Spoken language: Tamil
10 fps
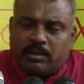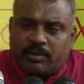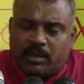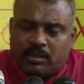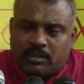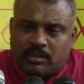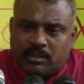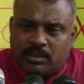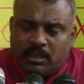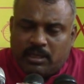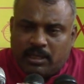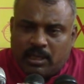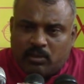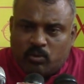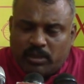அவர்களுக்கு இதில்
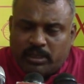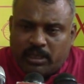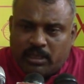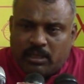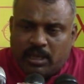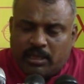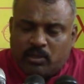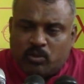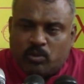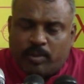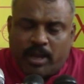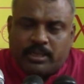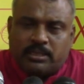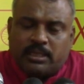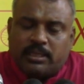ஏதாவது உடந்தை இருக்கிறதா என்கின்ற ஒரு
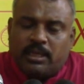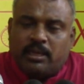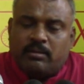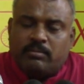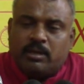பாரிய சந்தேகம்